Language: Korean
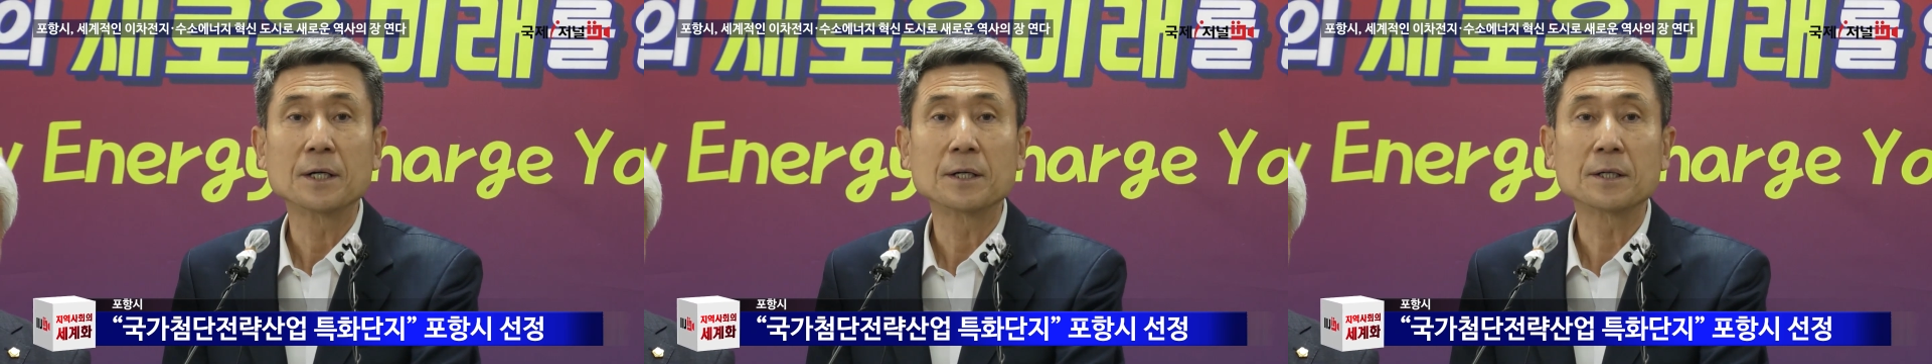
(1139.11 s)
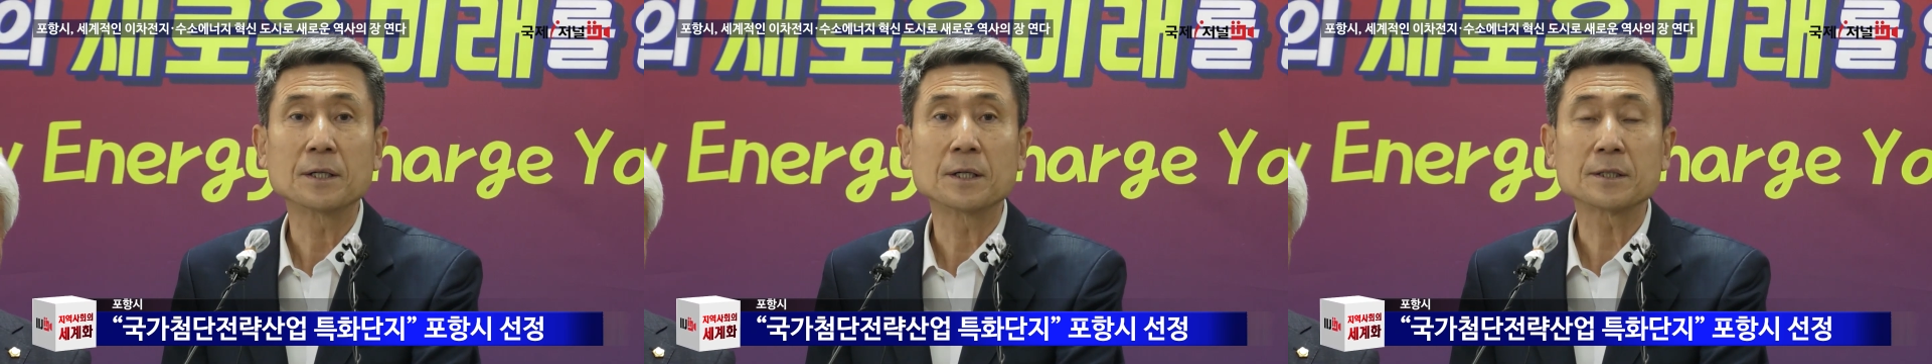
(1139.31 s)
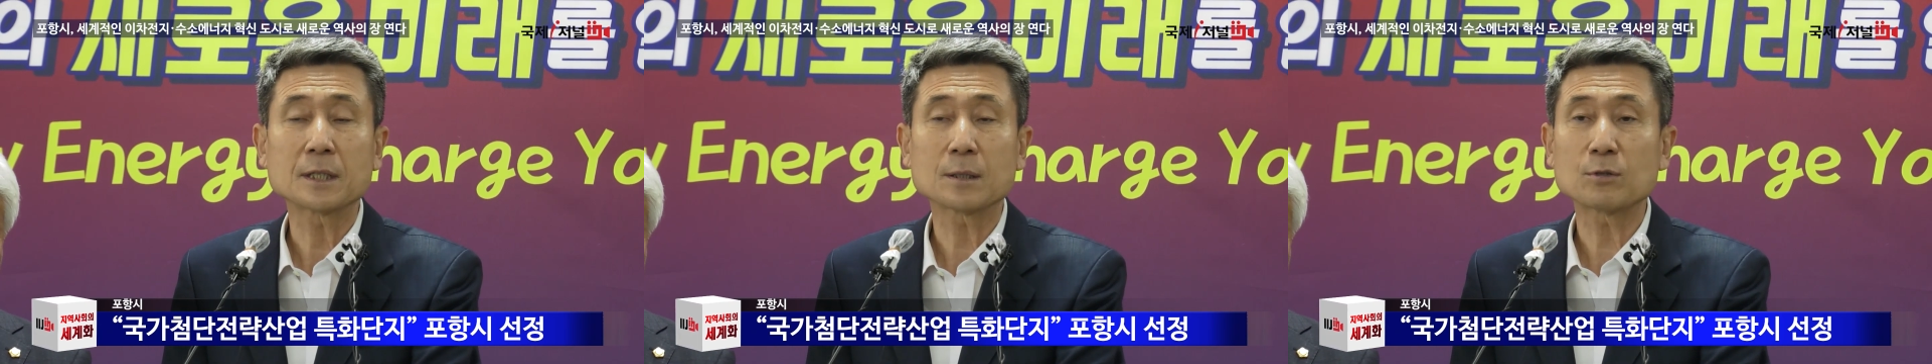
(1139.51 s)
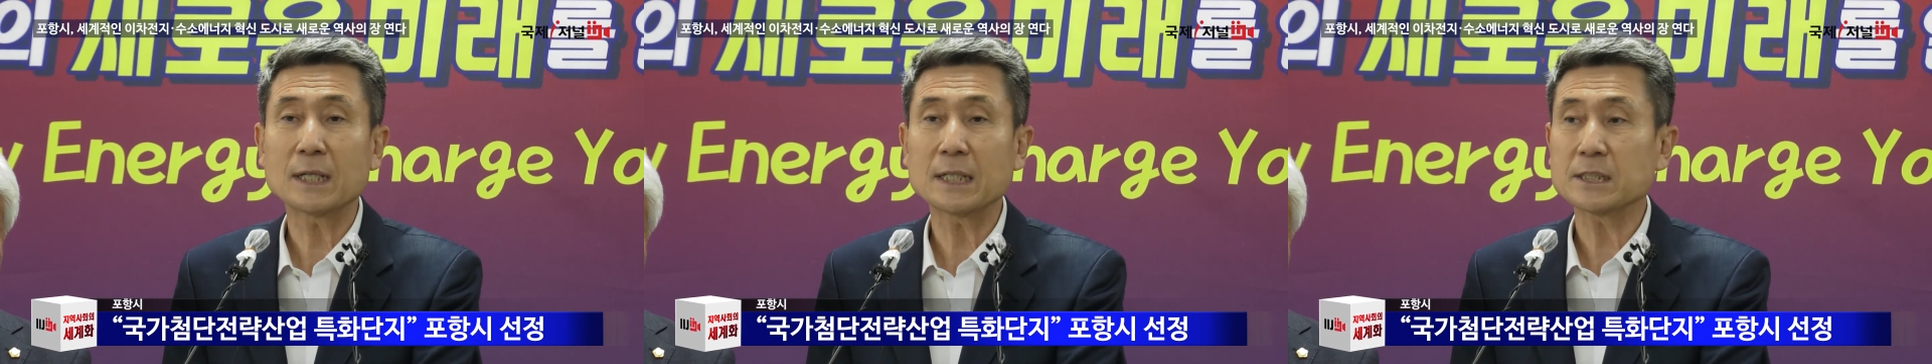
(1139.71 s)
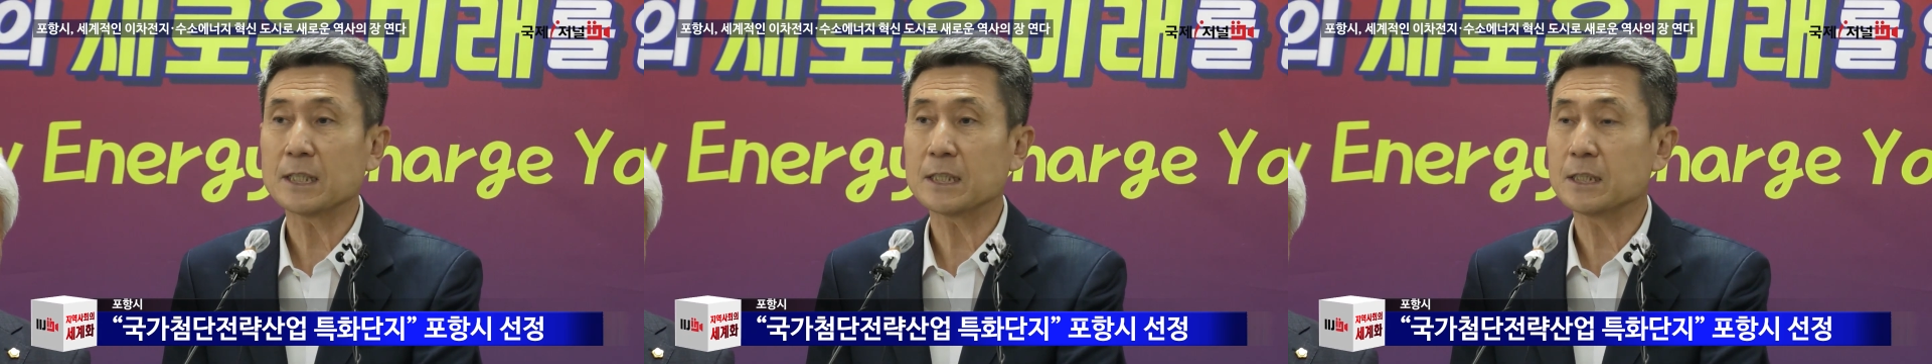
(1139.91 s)
어, 여러분
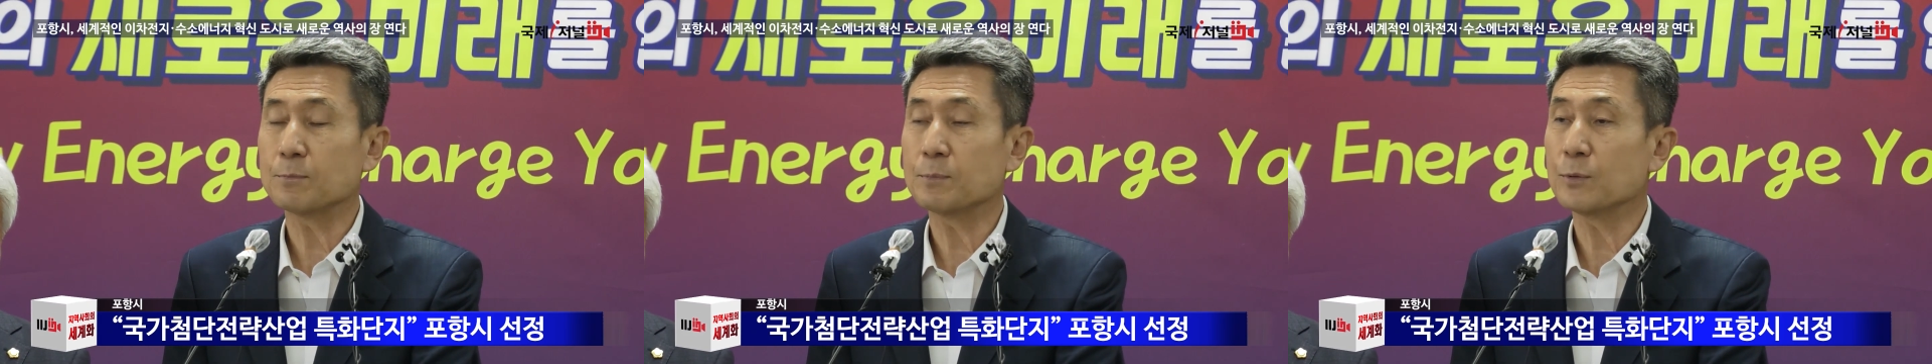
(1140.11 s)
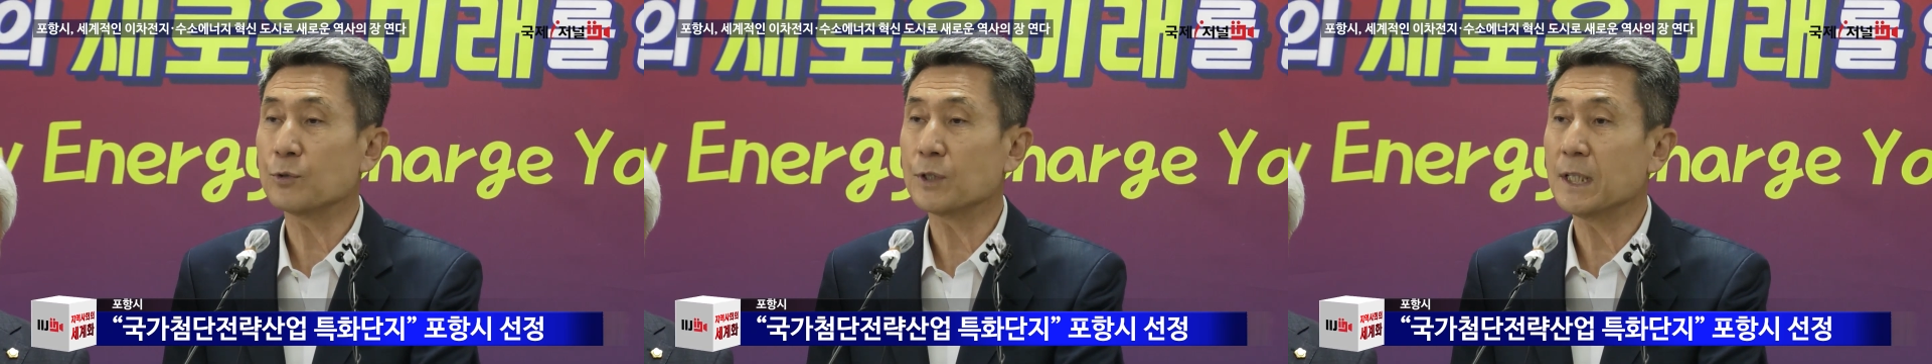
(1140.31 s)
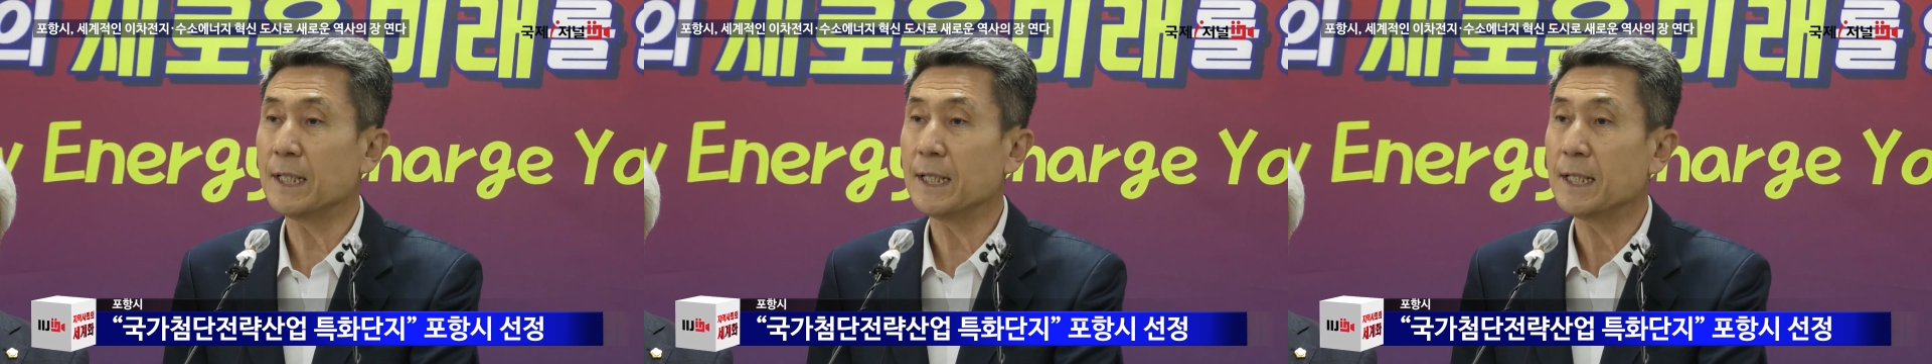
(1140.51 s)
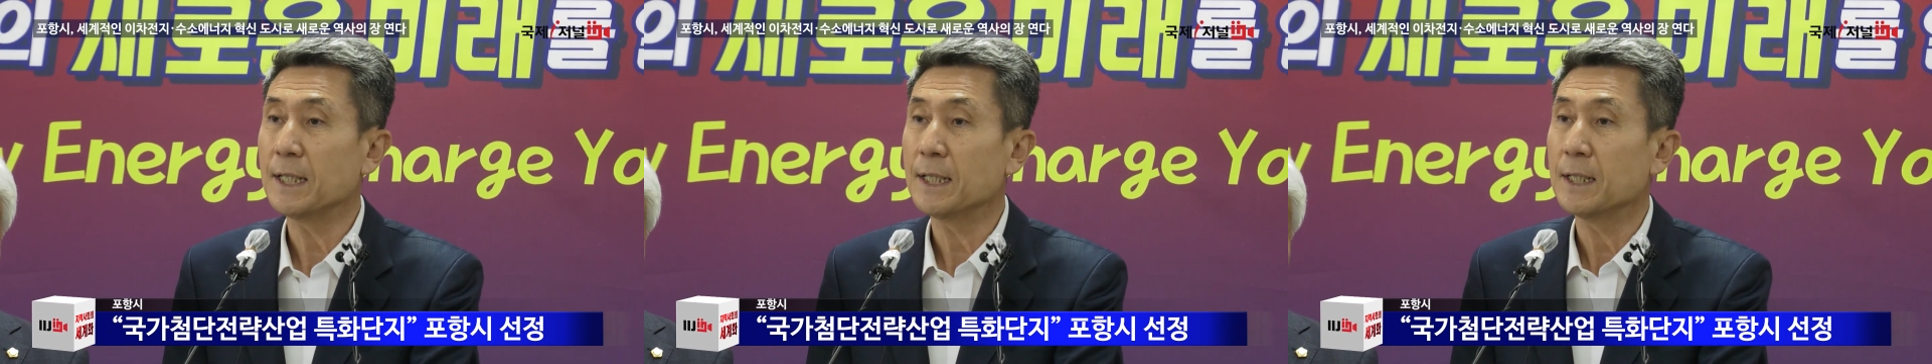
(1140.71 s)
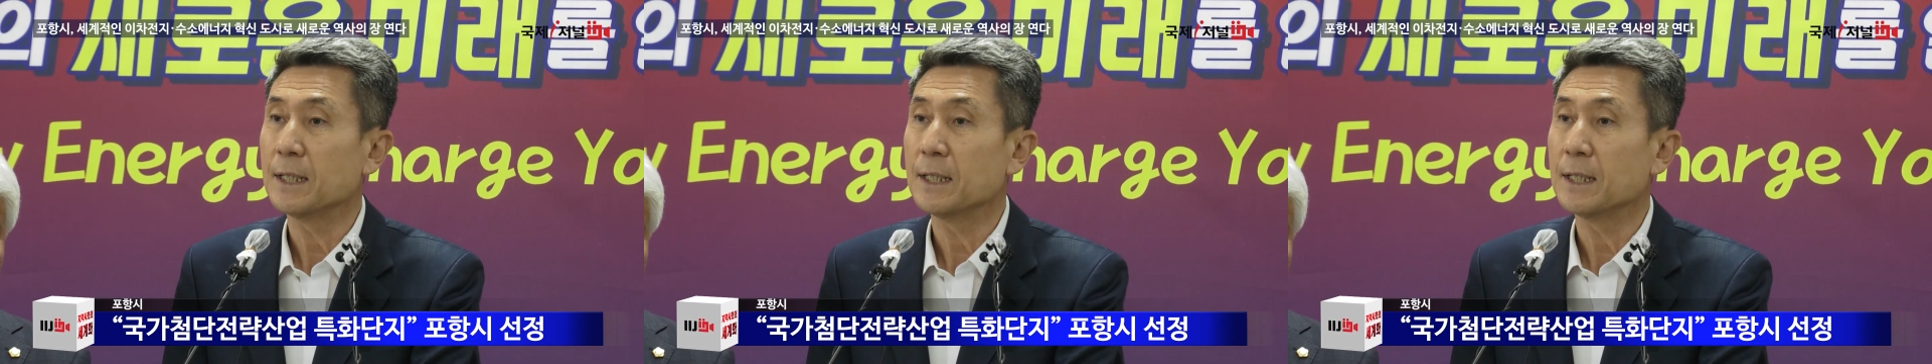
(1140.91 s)
아시다시피 우리